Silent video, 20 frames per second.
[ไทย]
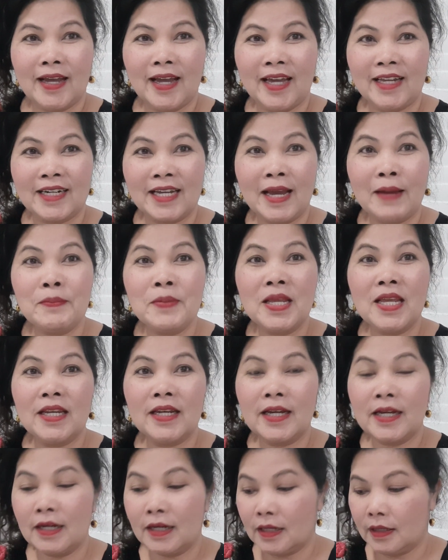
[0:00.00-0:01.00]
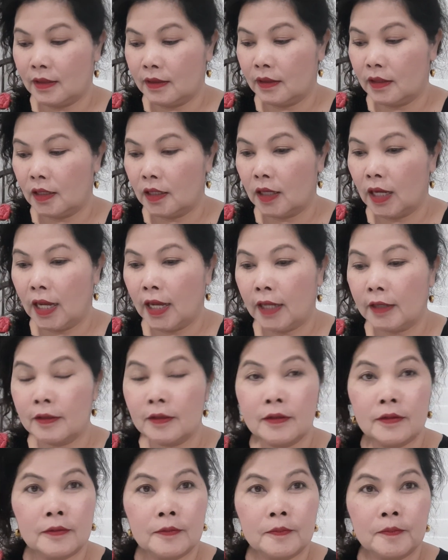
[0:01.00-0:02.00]
อันคัมนีเด้ออัน
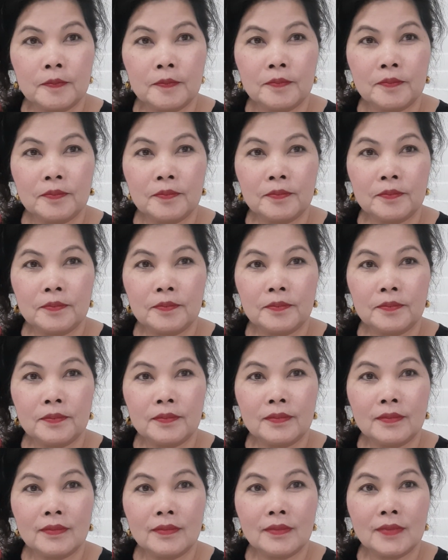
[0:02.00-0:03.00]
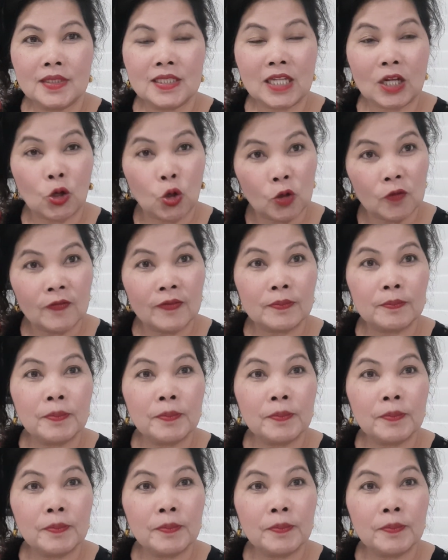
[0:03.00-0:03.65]
สะกด